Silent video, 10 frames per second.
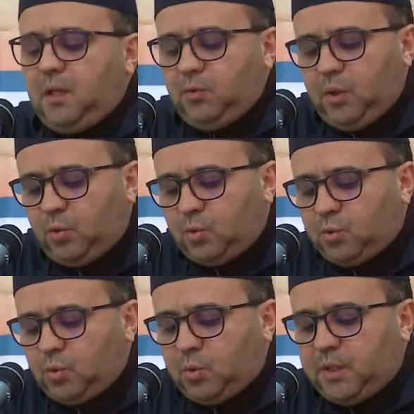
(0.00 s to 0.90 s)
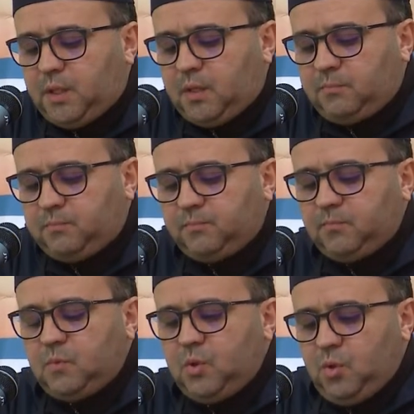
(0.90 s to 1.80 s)
أيها الحضور الكرام
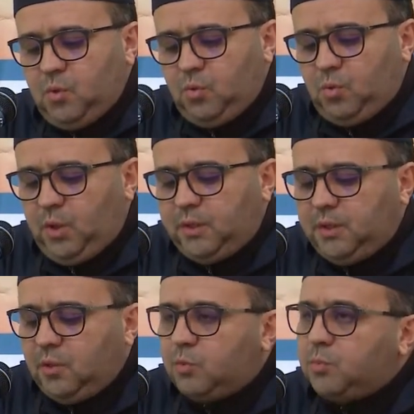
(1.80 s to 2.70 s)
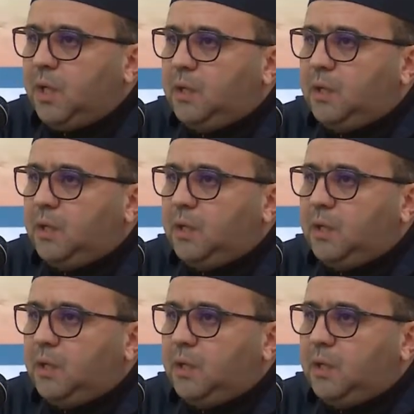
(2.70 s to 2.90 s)
أحييكم